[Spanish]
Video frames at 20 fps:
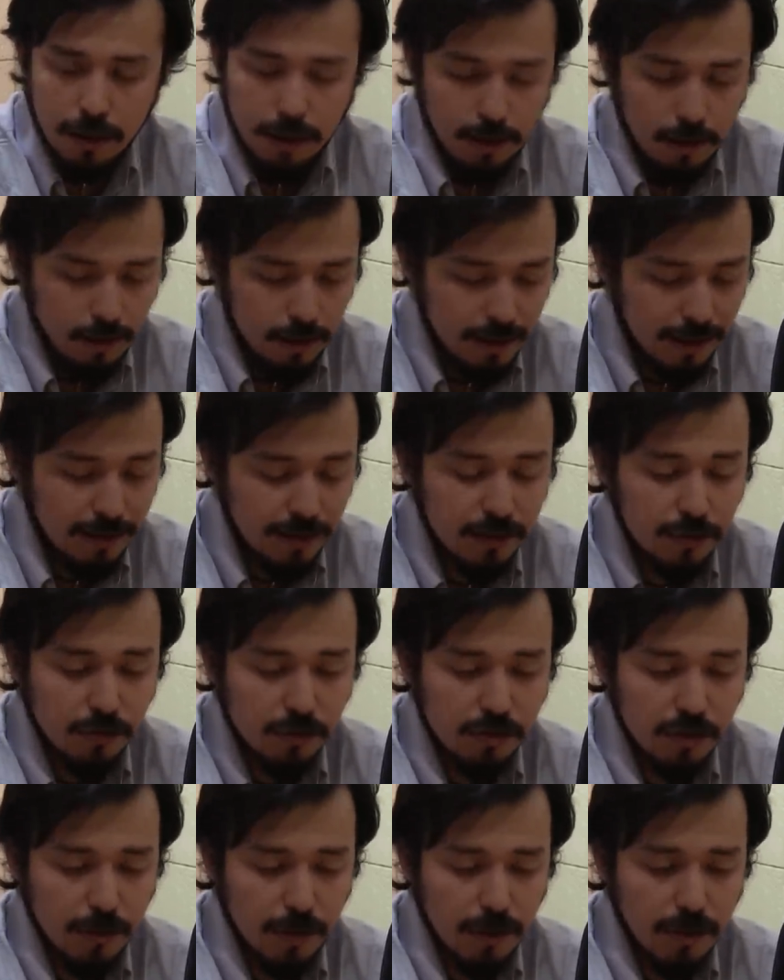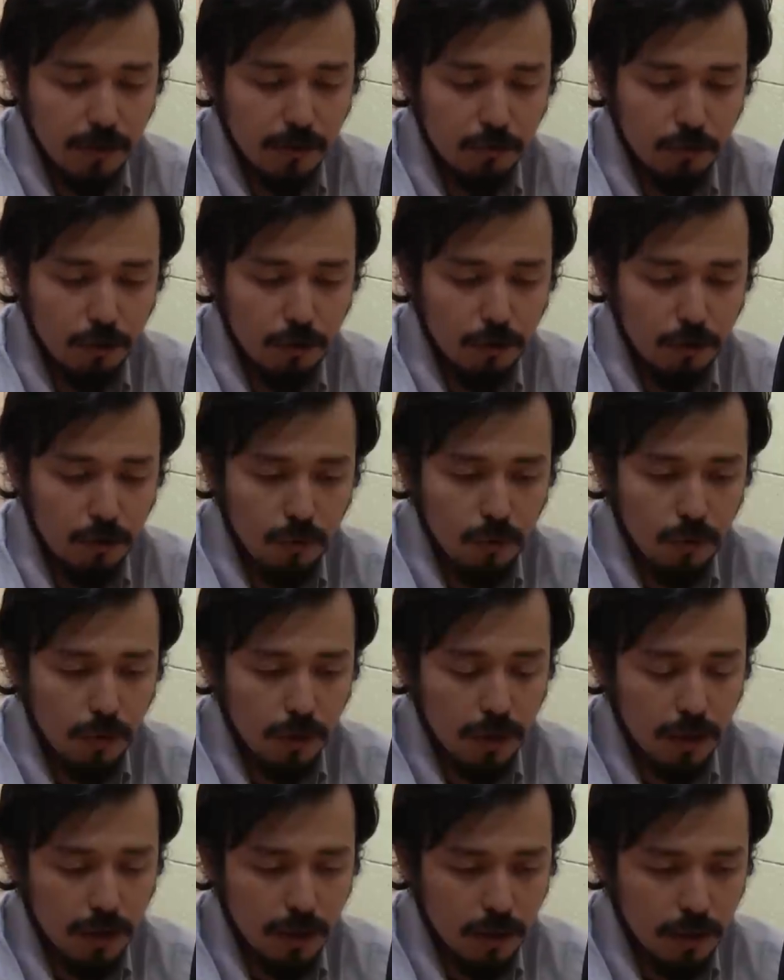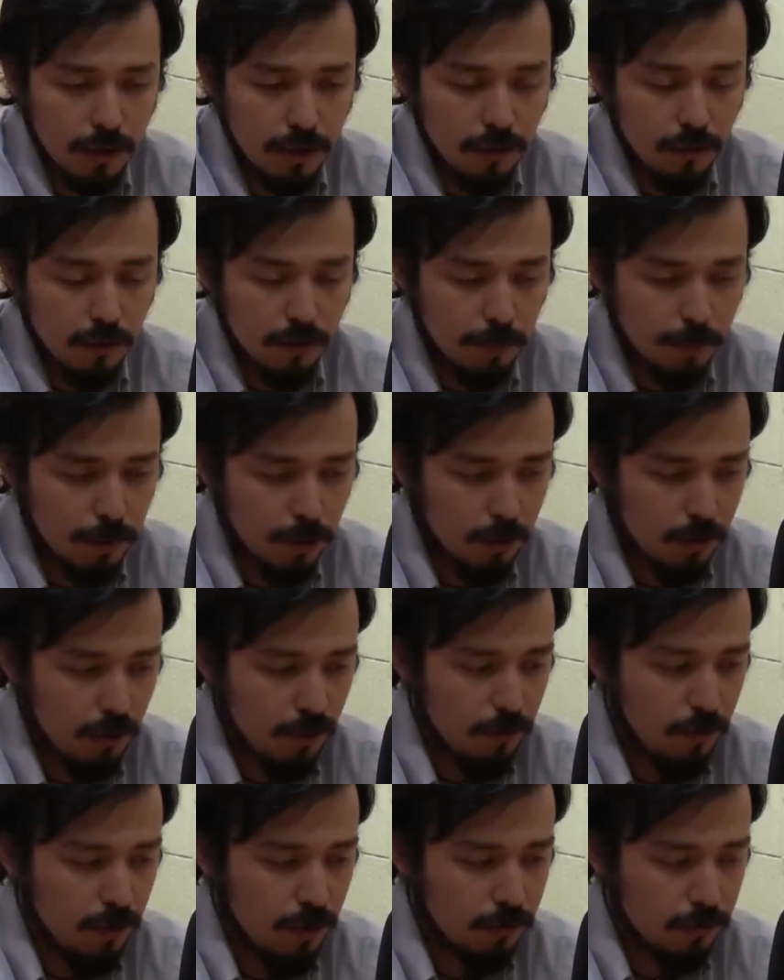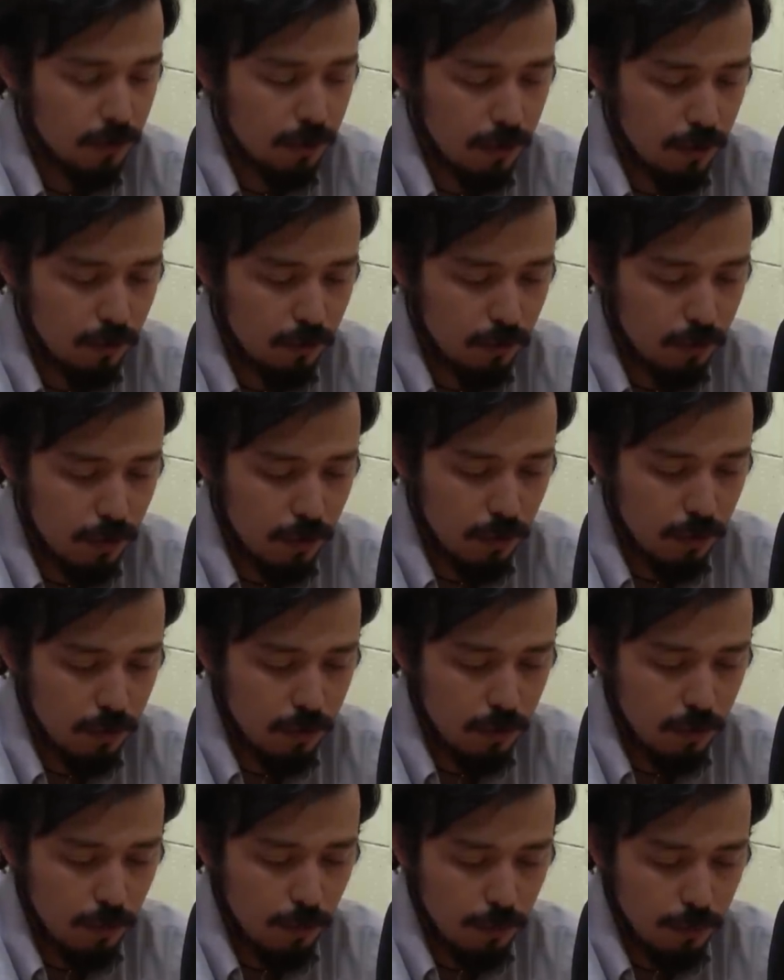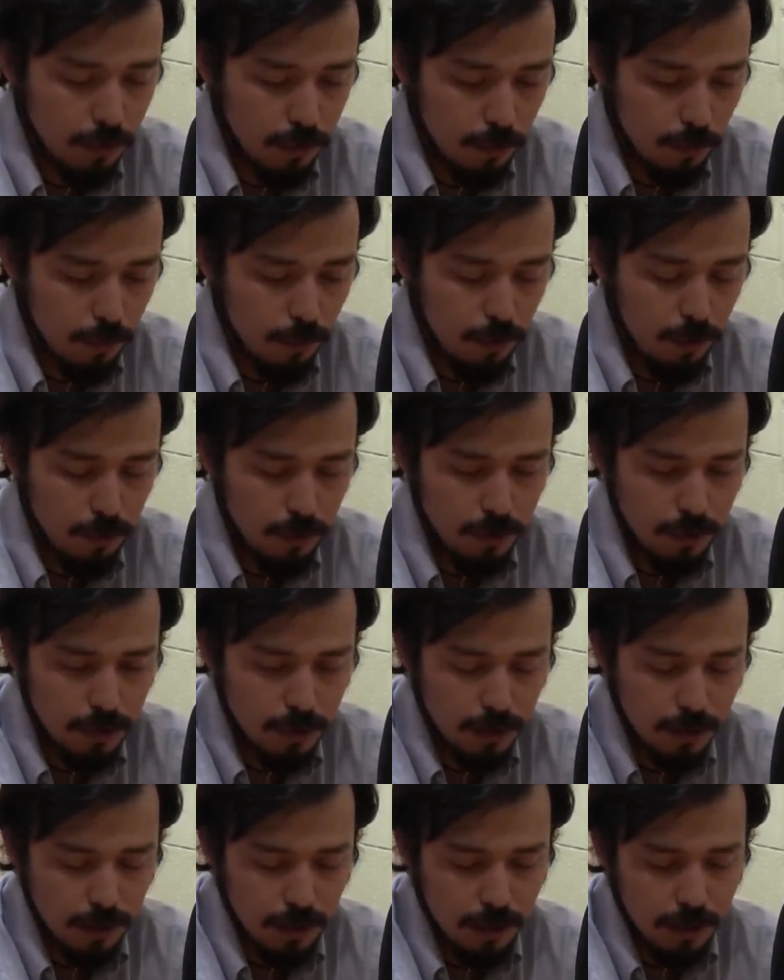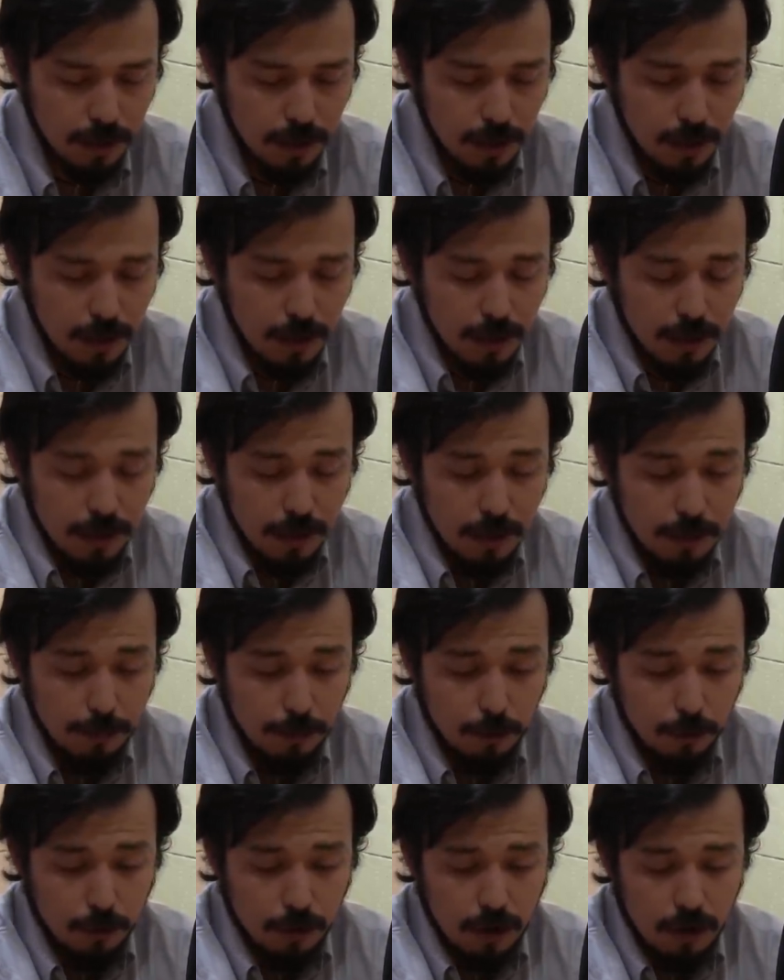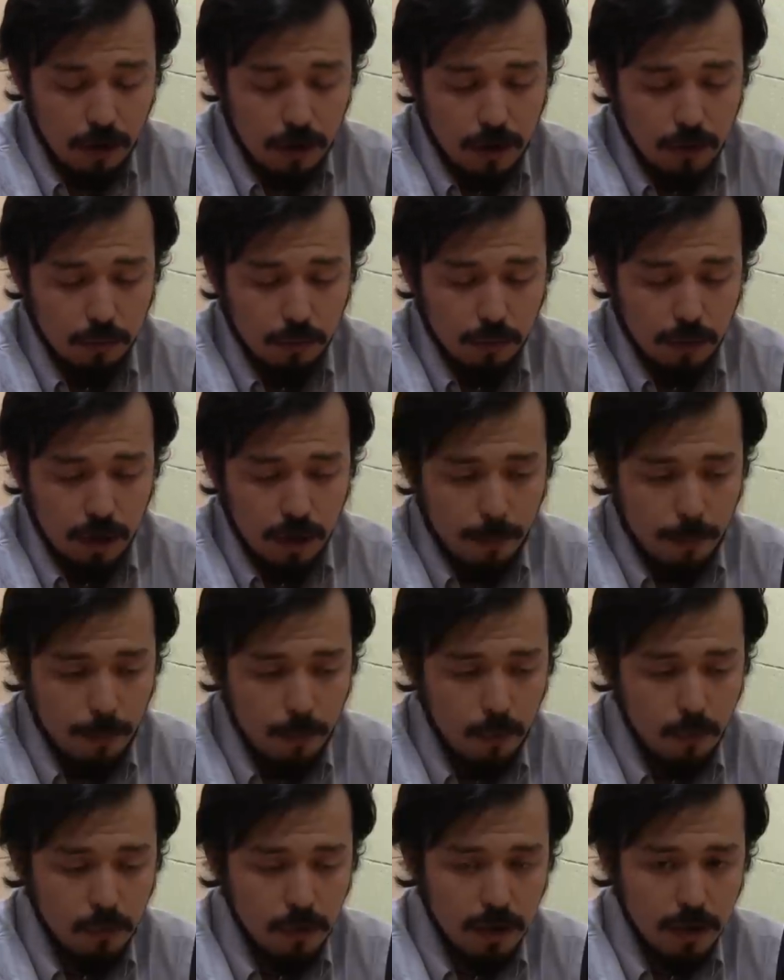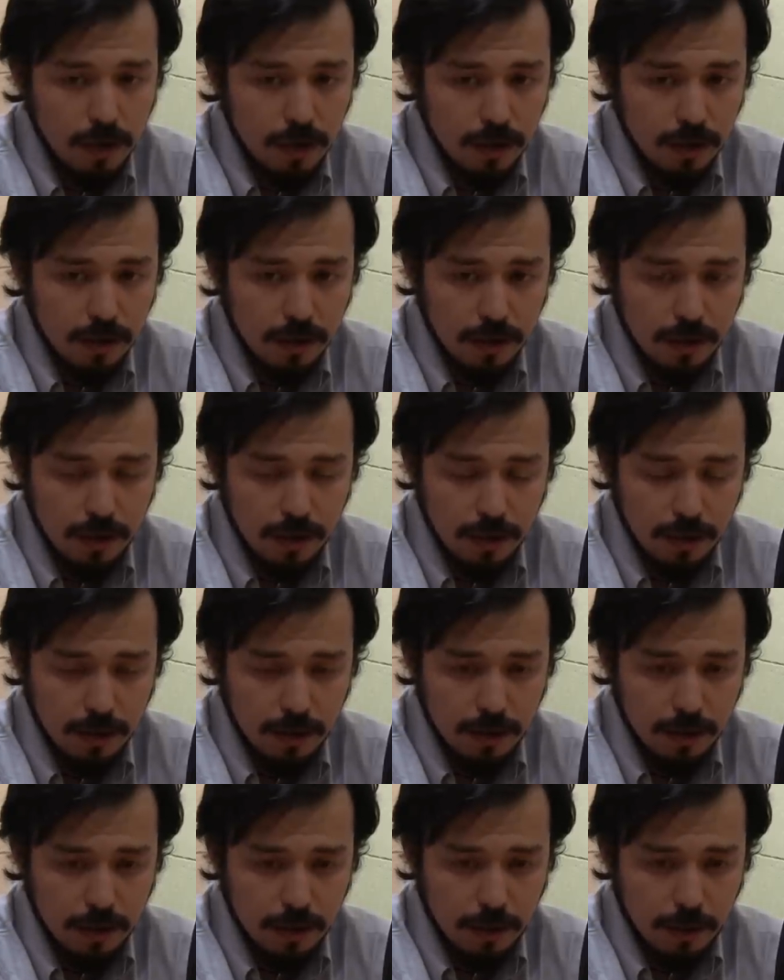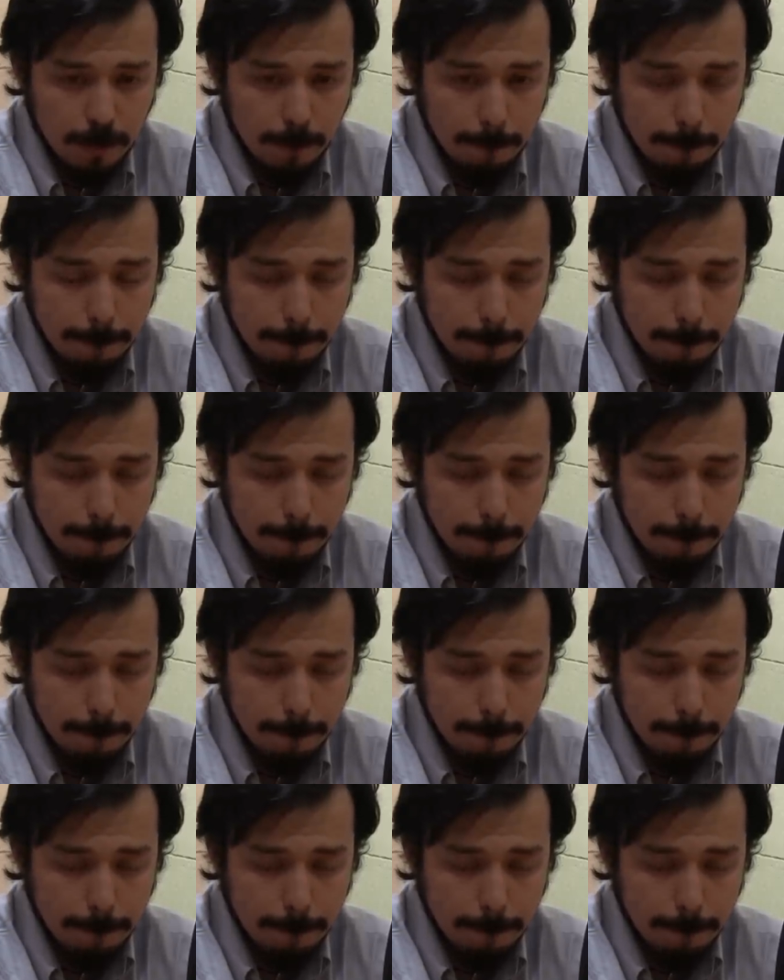y tendenciosamente sobre lo que ocurre con respecto a las violaciones de derechos humanos de los, pueblos indígenas. Y por otro lado, las autoridades públicas... Eh,